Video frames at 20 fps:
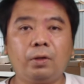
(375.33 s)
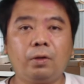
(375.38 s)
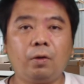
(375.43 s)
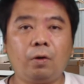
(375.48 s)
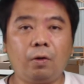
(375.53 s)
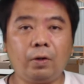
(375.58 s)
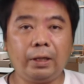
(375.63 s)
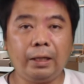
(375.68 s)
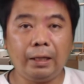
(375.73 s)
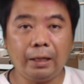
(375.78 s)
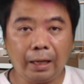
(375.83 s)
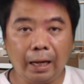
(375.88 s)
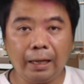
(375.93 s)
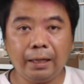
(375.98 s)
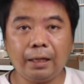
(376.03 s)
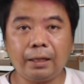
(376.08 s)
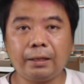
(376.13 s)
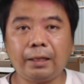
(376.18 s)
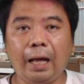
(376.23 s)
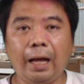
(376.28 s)
ของกิจการ
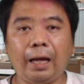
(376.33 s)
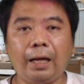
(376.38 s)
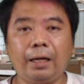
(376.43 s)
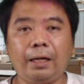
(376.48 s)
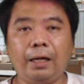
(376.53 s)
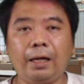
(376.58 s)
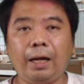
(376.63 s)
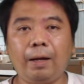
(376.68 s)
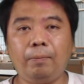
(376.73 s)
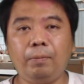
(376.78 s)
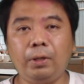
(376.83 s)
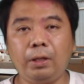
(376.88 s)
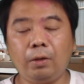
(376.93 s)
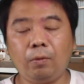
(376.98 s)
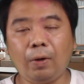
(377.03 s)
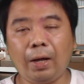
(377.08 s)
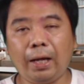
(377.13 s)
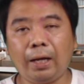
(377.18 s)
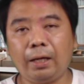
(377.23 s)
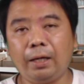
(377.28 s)
ต่างๆนะครับ หรือ
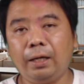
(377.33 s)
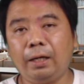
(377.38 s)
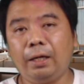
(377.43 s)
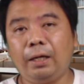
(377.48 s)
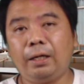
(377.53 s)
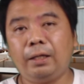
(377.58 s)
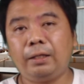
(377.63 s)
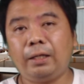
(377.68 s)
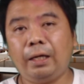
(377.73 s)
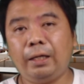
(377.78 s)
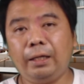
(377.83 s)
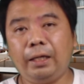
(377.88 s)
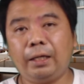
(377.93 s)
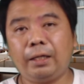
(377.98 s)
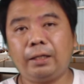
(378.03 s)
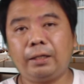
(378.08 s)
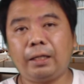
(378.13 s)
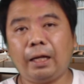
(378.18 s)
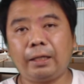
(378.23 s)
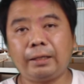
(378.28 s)
ว่าเทคนิค
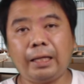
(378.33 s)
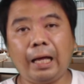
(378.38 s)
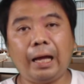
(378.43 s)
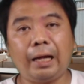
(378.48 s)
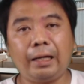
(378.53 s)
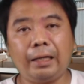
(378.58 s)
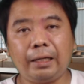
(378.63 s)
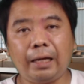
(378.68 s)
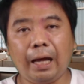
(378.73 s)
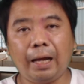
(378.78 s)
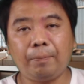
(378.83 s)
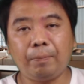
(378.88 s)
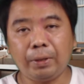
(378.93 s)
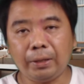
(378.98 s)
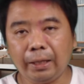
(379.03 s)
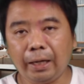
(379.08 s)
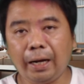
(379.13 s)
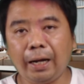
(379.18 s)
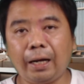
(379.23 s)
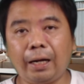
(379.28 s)
ต่างๆในการพั
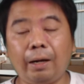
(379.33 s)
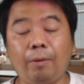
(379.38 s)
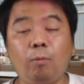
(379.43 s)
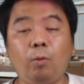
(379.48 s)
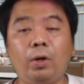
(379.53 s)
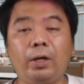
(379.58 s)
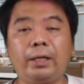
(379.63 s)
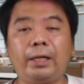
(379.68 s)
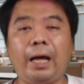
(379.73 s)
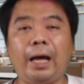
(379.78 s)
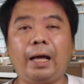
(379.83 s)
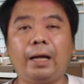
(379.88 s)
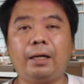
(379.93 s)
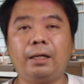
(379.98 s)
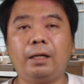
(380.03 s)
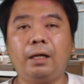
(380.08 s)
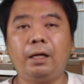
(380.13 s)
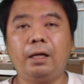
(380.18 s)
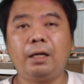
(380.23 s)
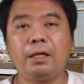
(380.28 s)
ฒนากระบวนการ
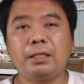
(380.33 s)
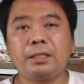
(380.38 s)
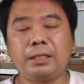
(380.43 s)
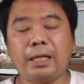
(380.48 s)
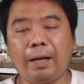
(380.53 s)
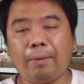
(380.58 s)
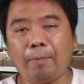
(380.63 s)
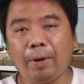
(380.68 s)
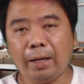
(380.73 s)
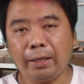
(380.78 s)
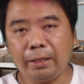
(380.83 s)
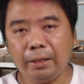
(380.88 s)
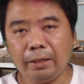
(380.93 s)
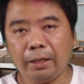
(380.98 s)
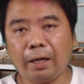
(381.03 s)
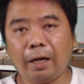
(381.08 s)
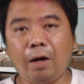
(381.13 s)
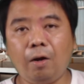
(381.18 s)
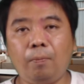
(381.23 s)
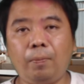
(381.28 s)
สามารถที่
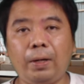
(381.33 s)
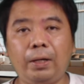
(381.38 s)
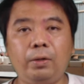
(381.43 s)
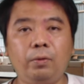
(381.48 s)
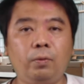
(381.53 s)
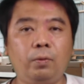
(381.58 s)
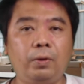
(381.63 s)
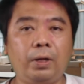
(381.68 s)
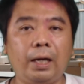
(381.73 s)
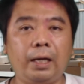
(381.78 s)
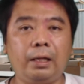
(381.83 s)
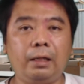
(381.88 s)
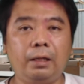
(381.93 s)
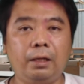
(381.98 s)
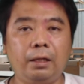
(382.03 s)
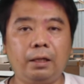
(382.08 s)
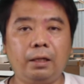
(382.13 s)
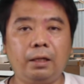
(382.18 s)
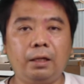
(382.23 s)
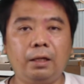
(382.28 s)
จะเข้าไปดูใน
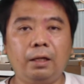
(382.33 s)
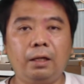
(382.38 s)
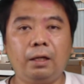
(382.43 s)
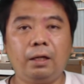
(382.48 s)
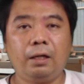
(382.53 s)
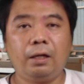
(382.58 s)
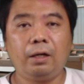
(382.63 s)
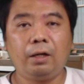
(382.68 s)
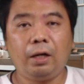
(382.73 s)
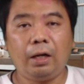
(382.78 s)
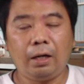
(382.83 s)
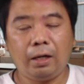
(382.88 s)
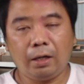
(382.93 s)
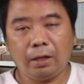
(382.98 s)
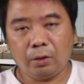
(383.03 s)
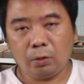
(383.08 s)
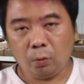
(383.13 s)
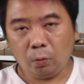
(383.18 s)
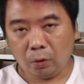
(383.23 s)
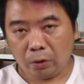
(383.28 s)

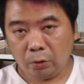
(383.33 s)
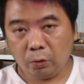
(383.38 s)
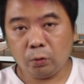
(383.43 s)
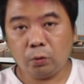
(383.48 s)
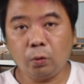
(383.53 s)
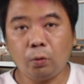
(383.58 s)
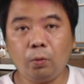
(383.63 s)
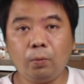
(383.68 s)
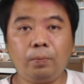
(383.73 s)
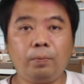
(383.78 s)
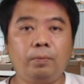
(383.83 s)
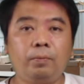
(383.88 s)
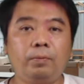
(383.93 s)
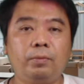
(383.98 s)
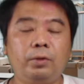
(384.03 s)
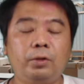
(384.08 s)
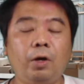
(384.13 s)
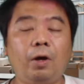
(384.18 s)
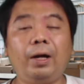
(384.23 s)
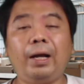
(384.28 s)
ตัว YouTube
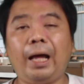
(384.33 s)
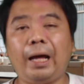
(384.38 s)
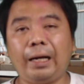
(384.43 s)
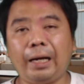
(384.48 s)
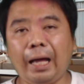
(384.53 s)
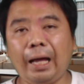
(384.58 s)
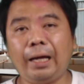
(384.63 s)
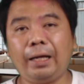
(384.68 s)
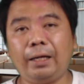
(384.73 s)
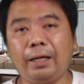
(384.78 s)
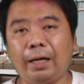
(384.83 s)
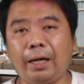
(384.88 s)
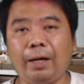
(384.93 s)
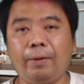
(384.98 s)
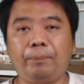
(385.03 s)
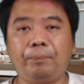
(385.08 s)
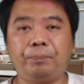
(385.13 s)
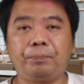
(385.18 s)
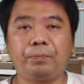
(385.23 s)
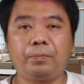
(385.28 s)
ย้อนหลังได้นะครับ
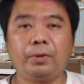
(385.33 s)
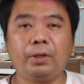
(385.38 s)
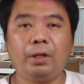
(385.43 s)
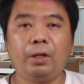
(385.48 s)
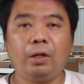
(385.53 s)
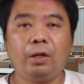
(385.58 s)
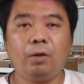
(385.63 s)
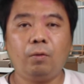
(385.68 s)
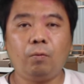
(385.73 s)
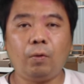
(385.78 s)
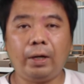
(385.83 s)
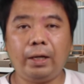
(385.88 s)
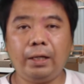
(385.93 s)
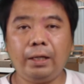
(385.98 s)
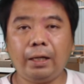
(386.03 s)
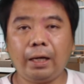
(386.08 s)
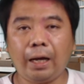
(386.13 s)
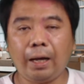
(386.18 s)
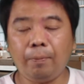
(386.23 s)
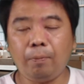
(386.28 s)
วันนี้
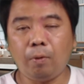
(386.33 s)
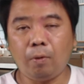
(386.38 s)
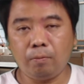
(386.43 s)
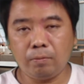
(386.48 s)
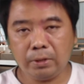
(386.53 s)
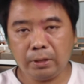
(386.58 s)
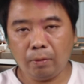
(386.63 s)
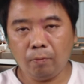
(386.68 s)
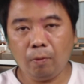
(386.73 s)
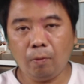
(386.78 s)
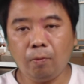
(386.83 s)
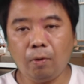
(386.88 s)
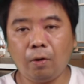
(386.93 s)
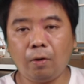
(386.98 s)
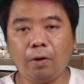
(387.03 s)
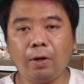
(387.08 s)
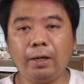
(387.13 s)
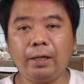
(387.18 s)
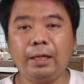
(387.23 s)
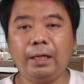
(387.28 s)
นะครับผมศิววง
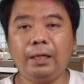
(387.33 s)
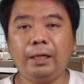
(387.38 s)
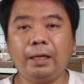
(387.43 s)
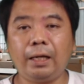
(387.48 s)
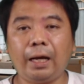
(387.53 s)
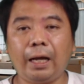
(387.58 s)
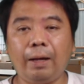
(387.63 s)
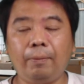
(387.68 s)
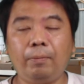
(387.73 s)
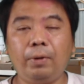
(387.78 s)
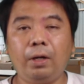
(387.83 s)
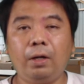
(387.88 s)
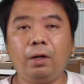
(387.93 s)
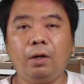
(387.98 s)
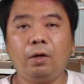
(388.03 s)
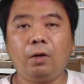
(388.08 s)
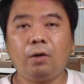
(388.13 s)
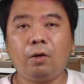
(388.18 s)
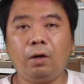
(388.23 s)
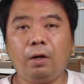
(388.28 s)
ค่อนดีนะครับ
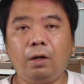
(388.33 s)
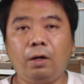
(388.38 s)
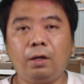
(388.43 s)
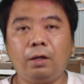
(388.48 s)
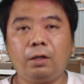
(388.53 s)
ก็